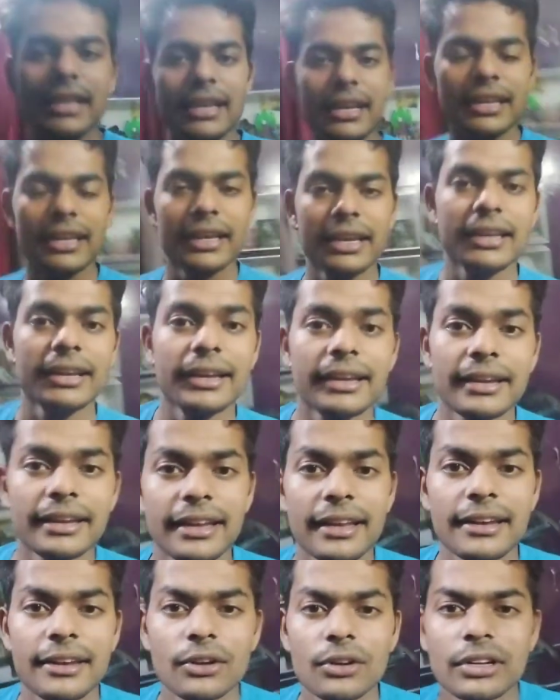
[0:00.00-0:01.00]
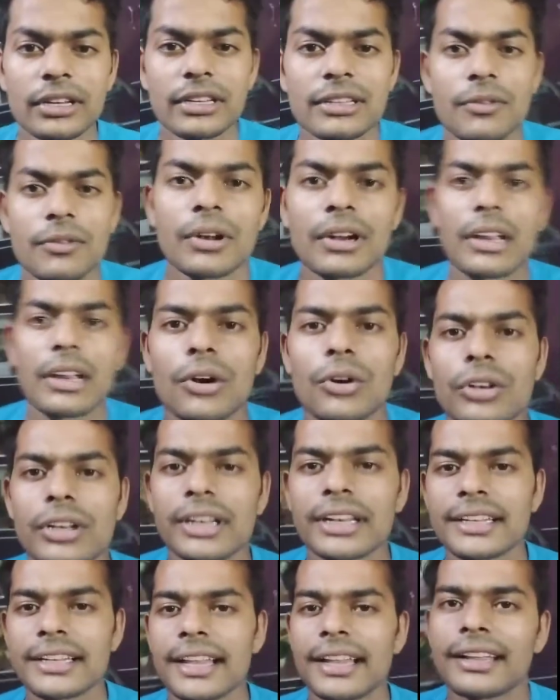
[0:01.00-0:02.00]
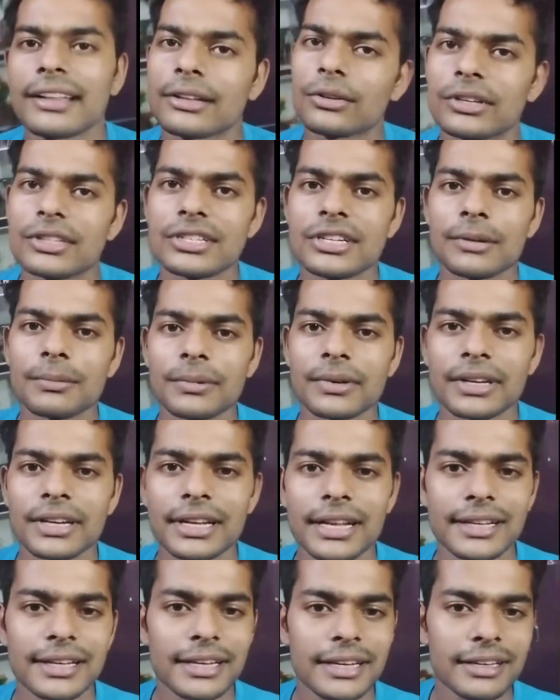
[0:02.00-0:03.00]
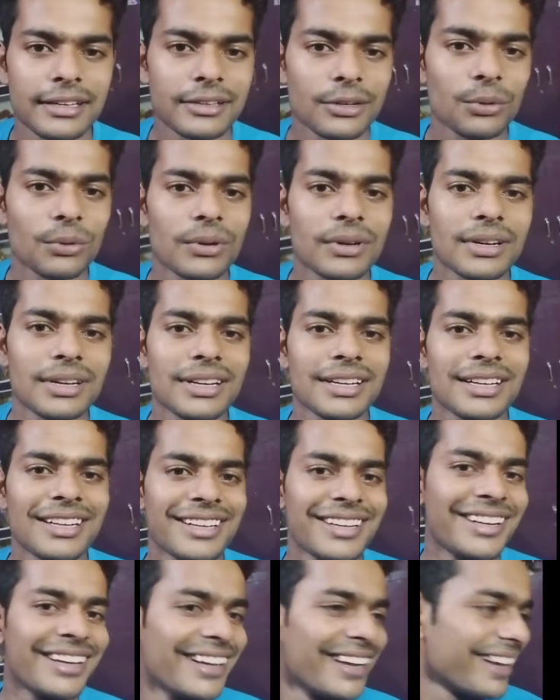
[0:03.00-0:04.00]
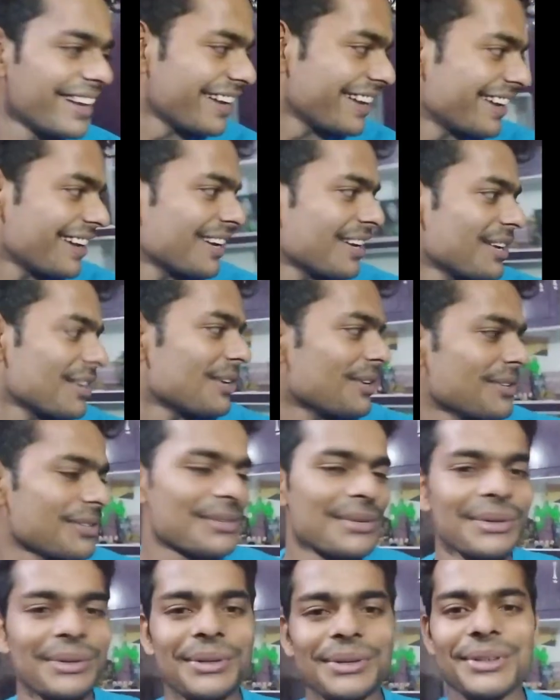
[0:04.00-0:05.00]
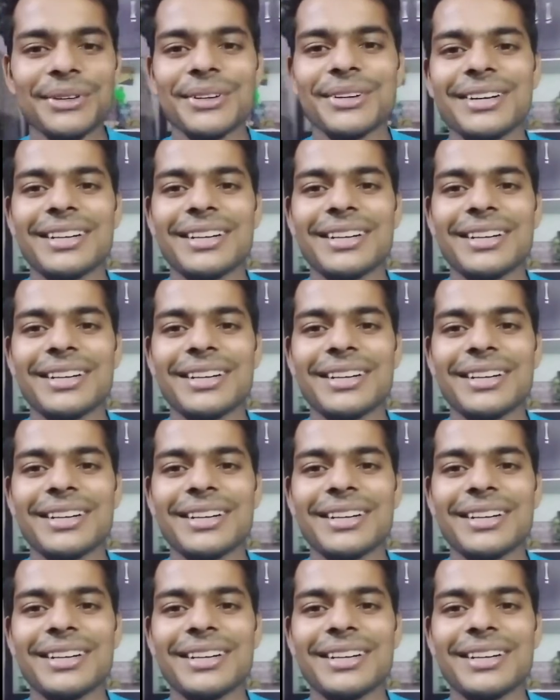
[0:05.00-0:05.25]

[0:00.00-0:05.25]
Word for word: जेनी कहीं कहीं खेल रही होगी जब वर्कआउट करने जाएंगे तो डिस्टर्ब करने आ जाएगी जो सो